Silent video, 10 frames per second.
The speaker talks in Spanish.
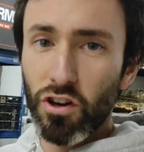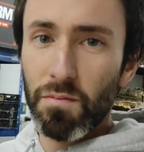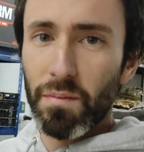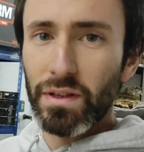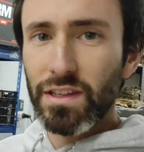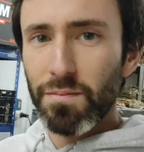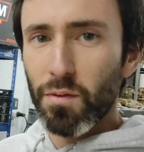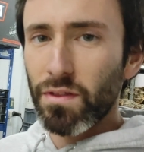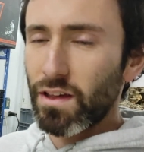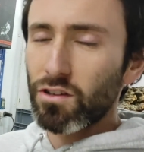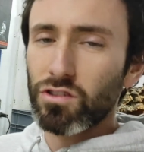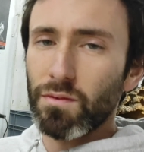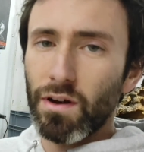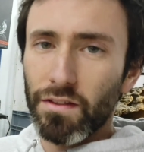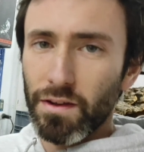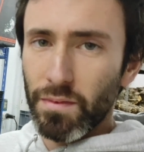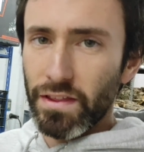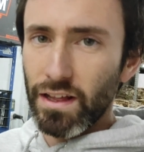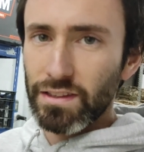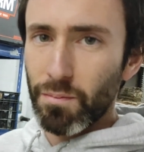normalmente en PVC no solemos hacer
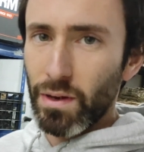medidas tan